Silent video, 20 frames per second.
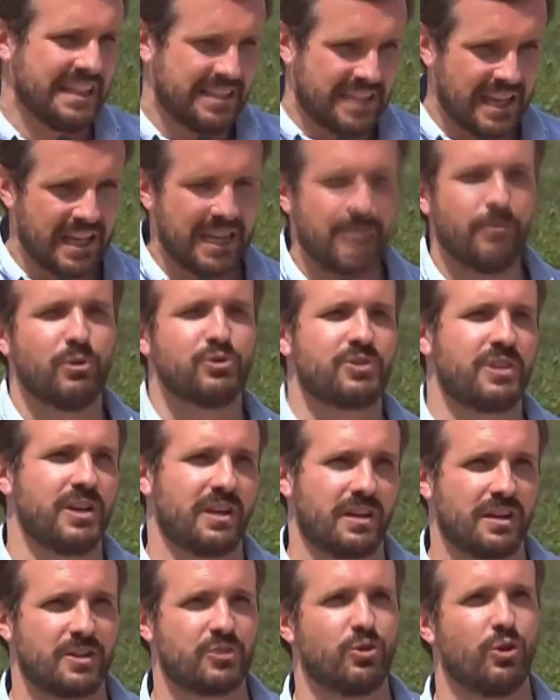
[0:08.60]
tenemos que
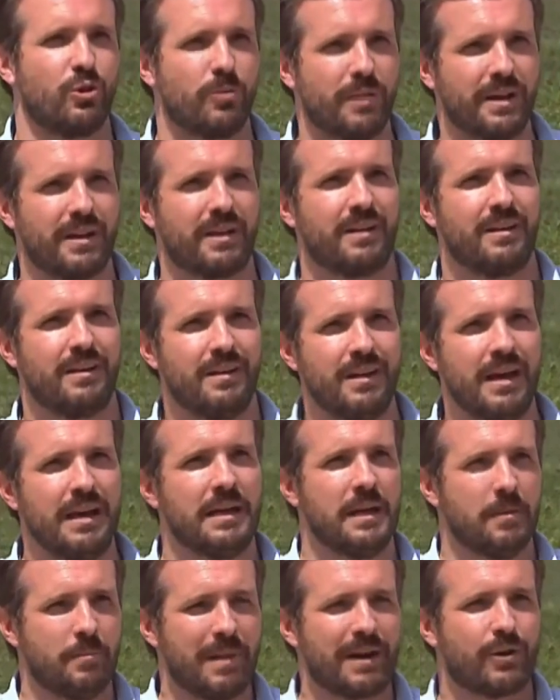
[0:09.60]
resolver
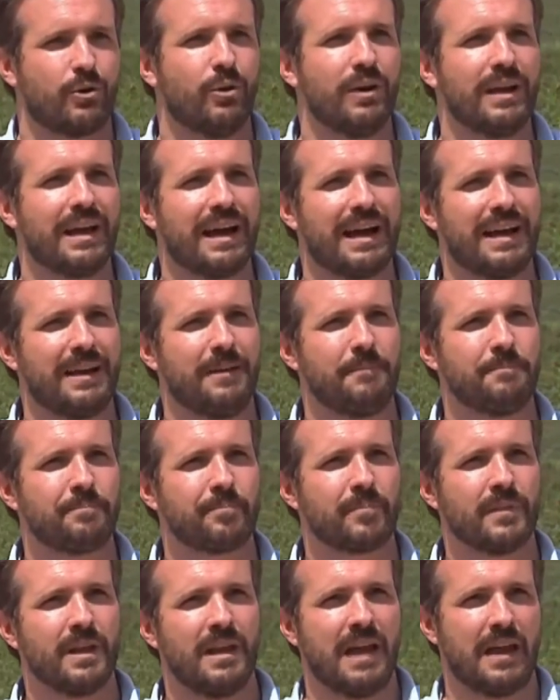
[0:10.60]
en el marco legal
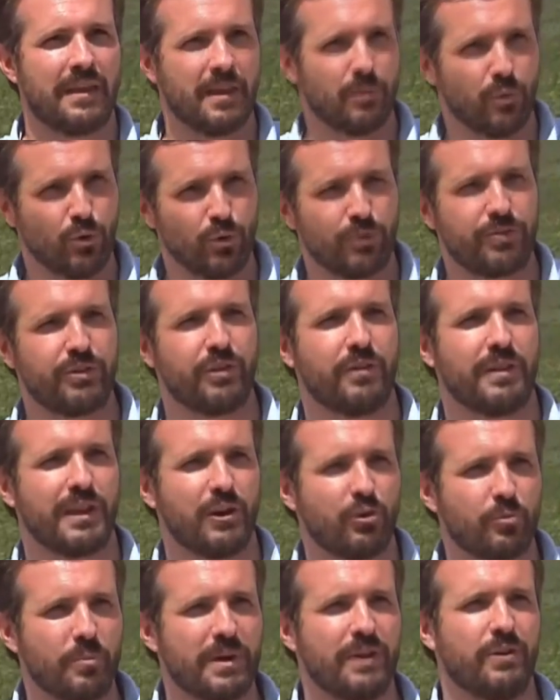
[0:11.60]
la devolución de
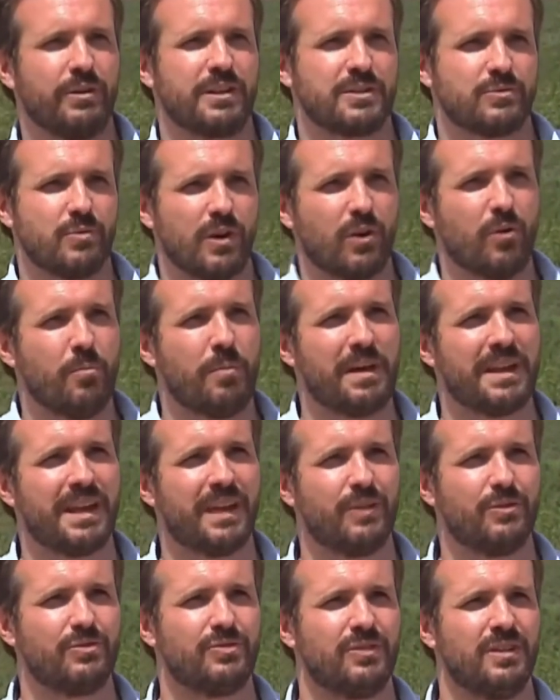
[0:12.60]
los menores no
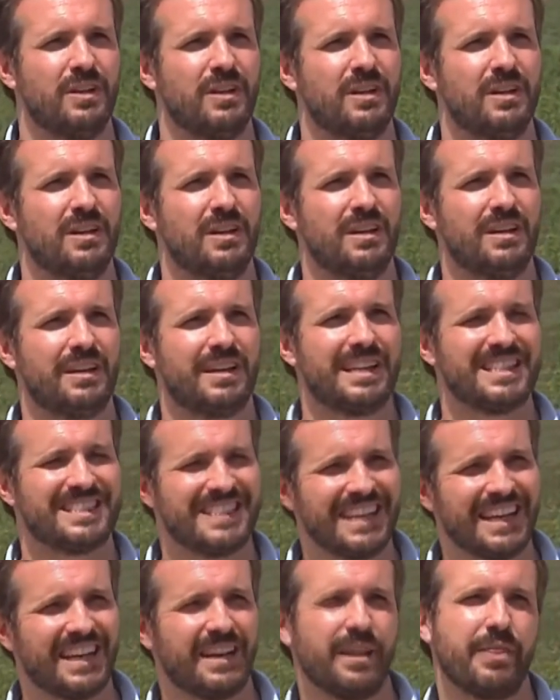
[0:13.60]
acompañados que
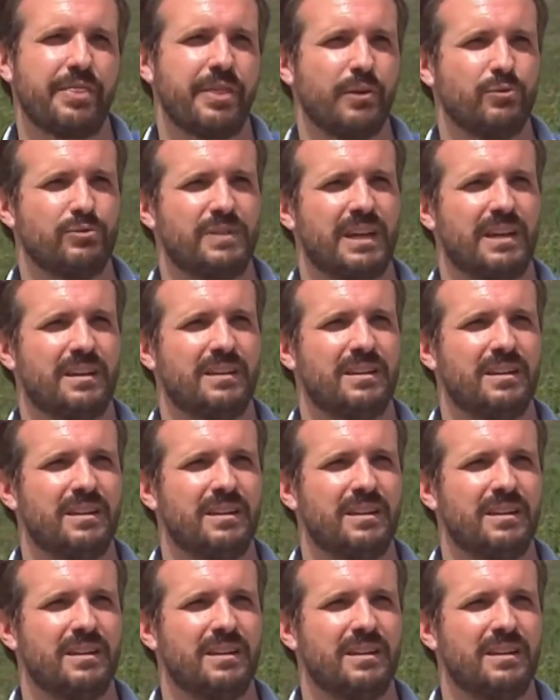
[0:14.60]
siguen en Ceuta.